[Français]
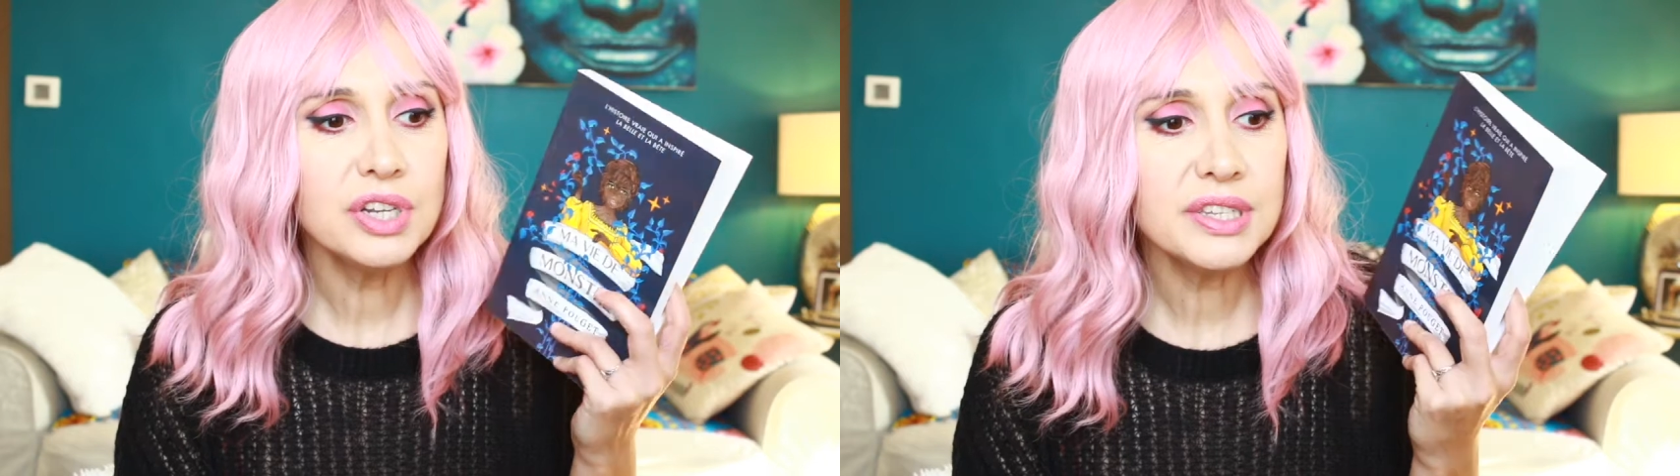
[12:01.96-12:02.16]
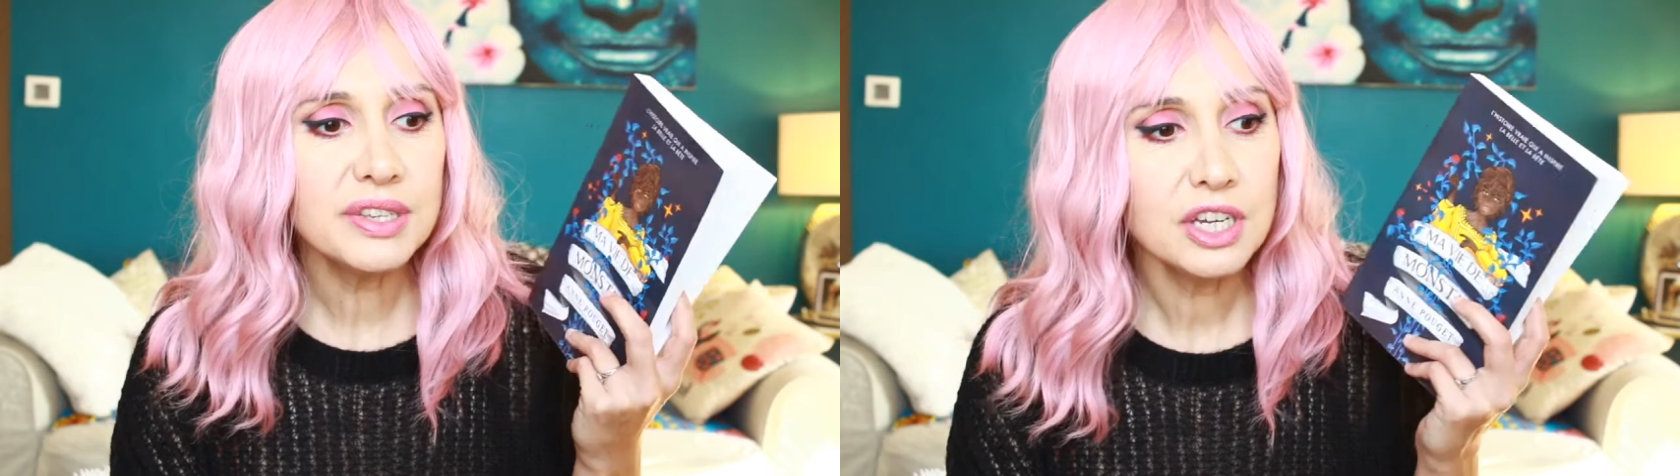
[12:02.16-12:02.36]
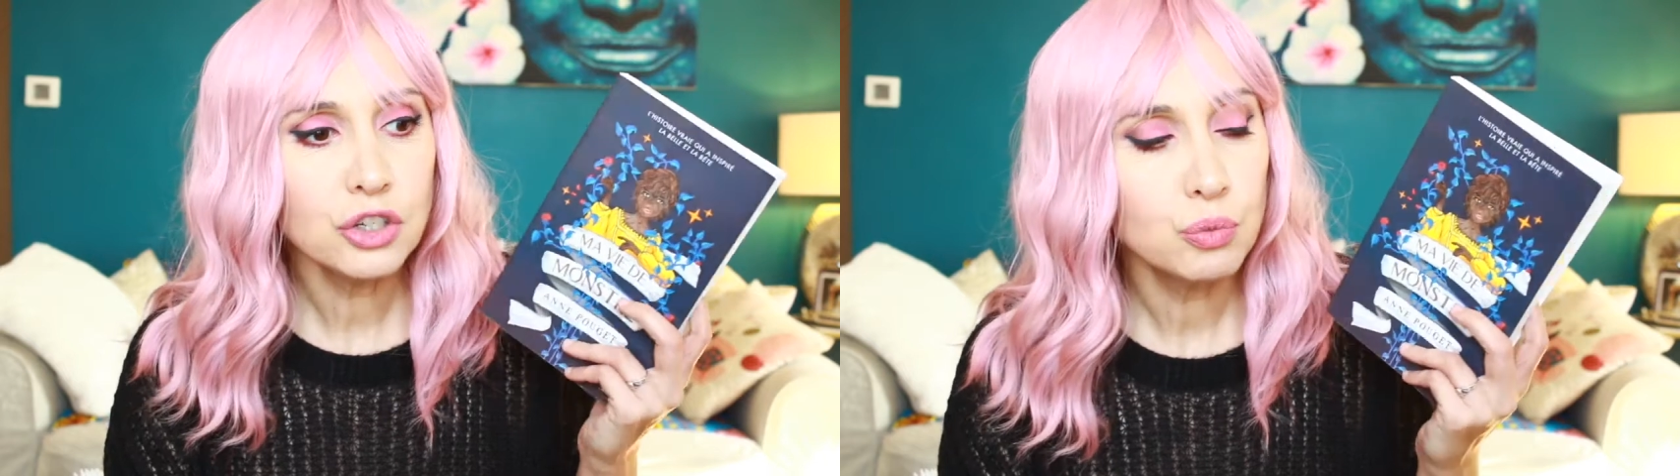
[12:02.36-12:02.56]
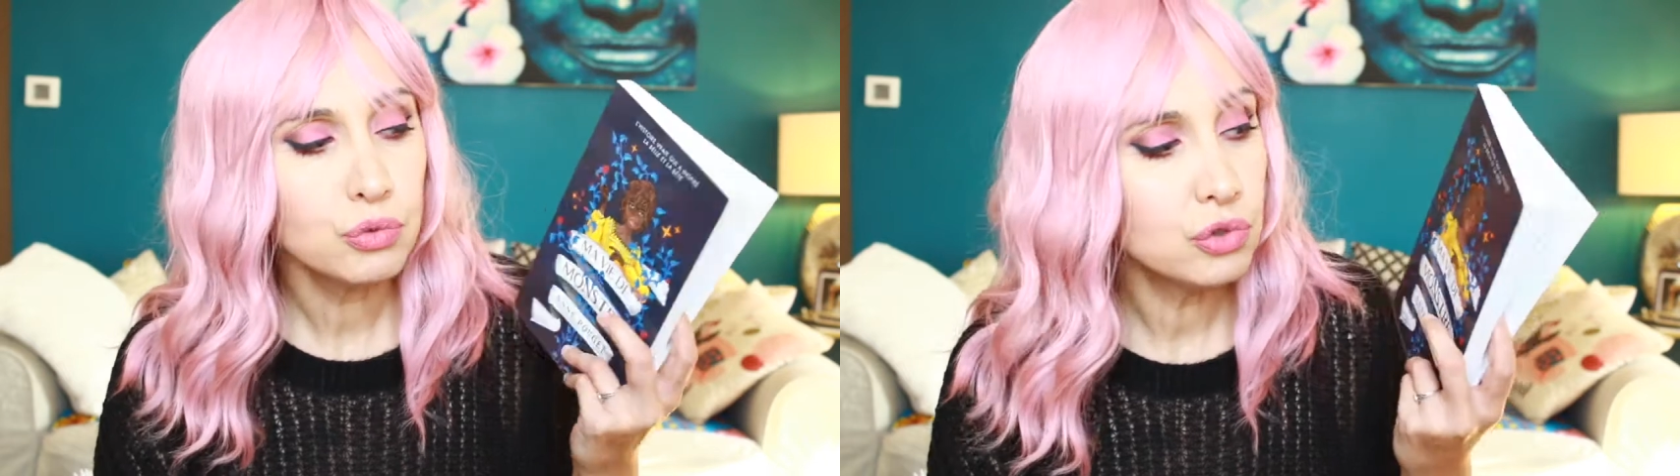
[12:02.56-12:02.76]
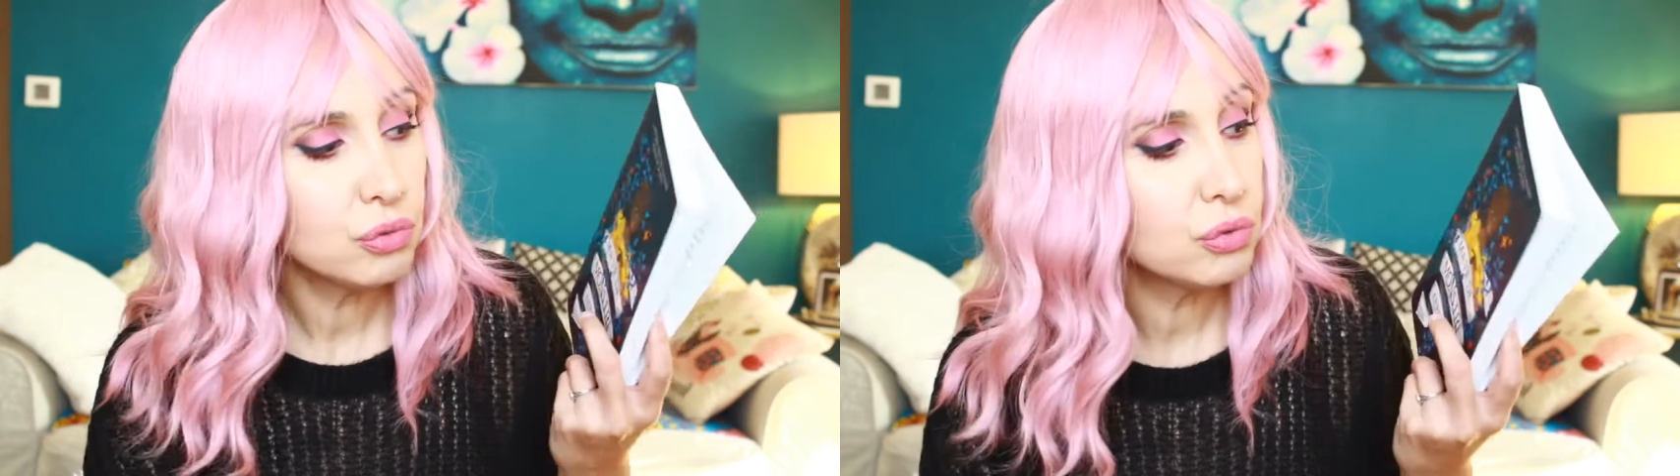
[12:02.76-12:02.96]
lisais, je me
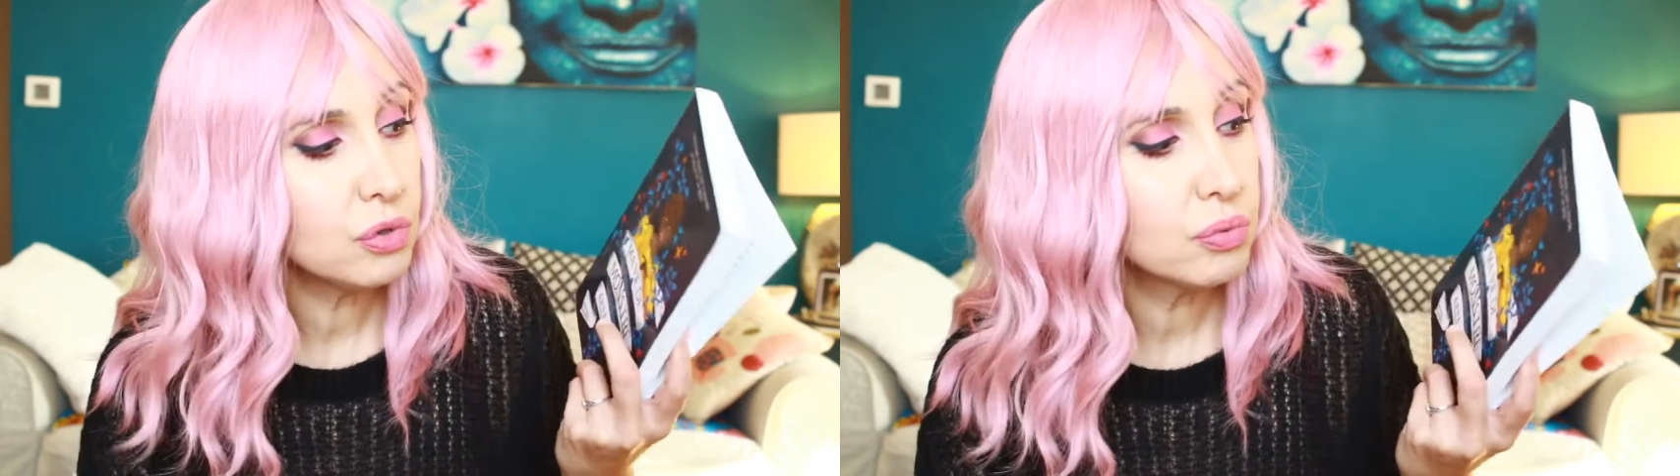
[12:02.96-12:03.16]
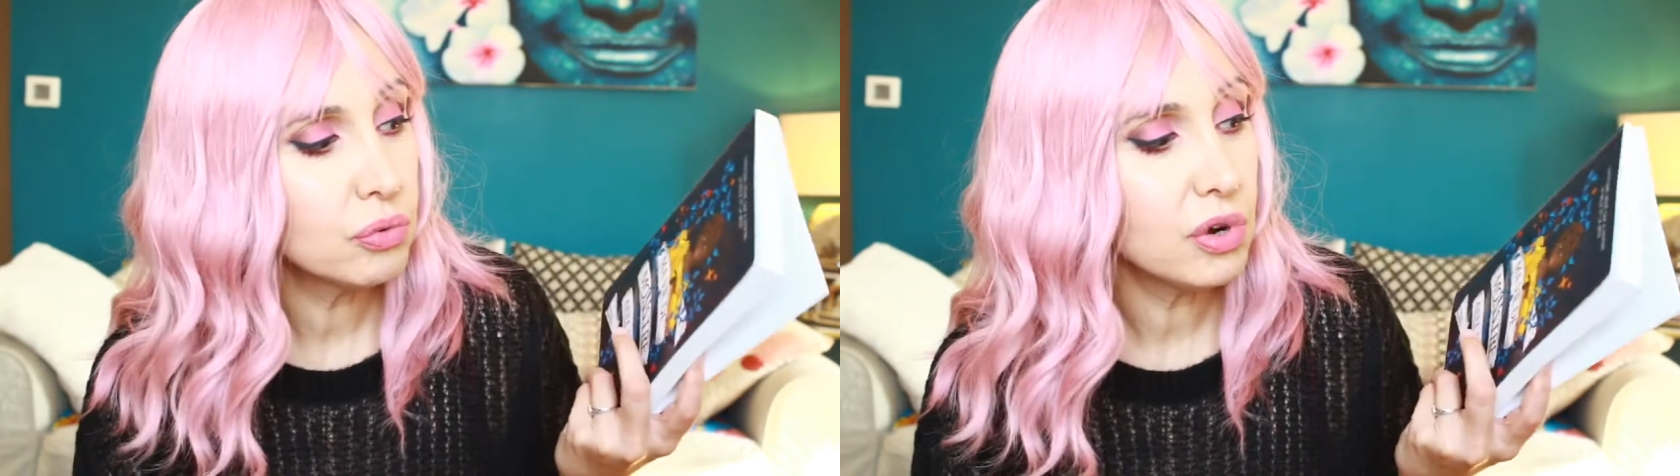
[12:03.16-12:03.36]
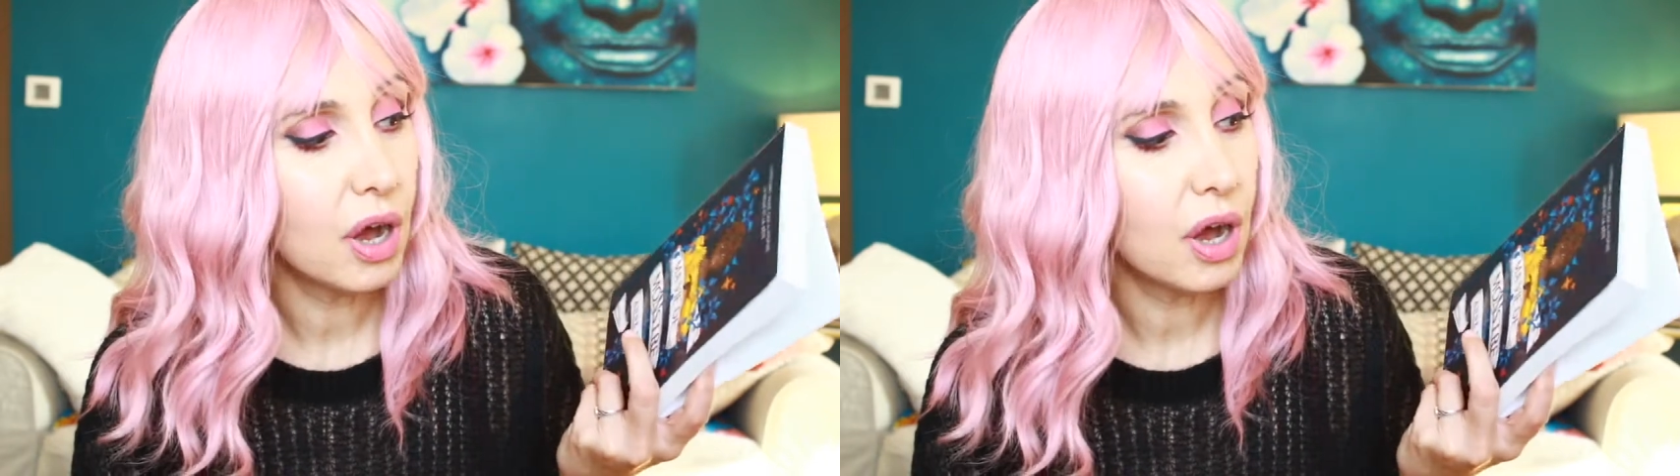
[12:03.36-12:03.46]
disais oui bon il